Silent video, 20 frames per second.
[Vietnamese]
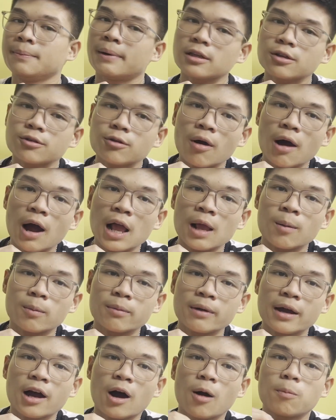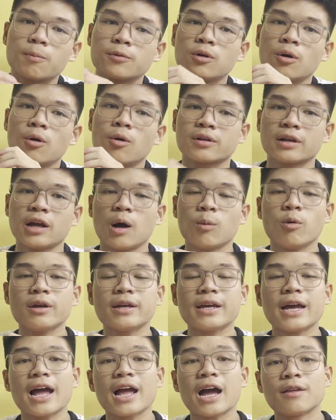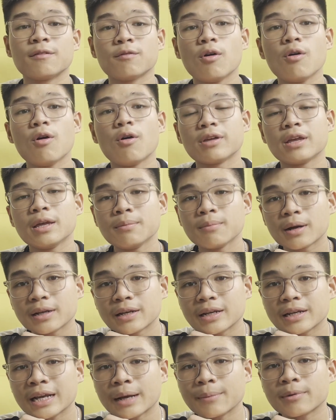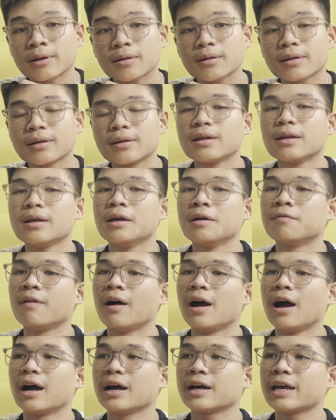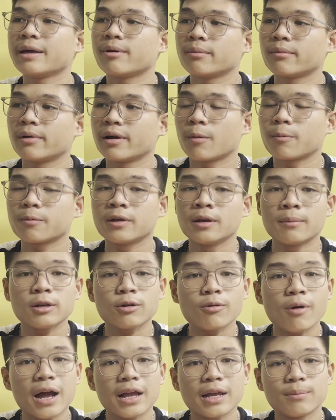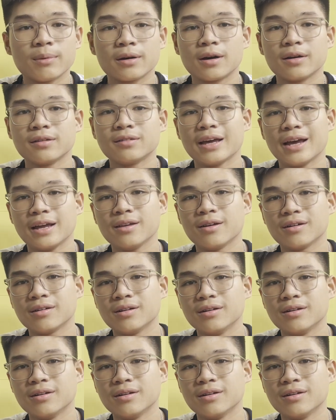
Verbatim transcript: Bách Khoa là một đại học thuộc Đại học Quốc gia Thành phố Hồ Chí Minh, và khi mà người học trường Bách Khoa thì mọi người sẽ được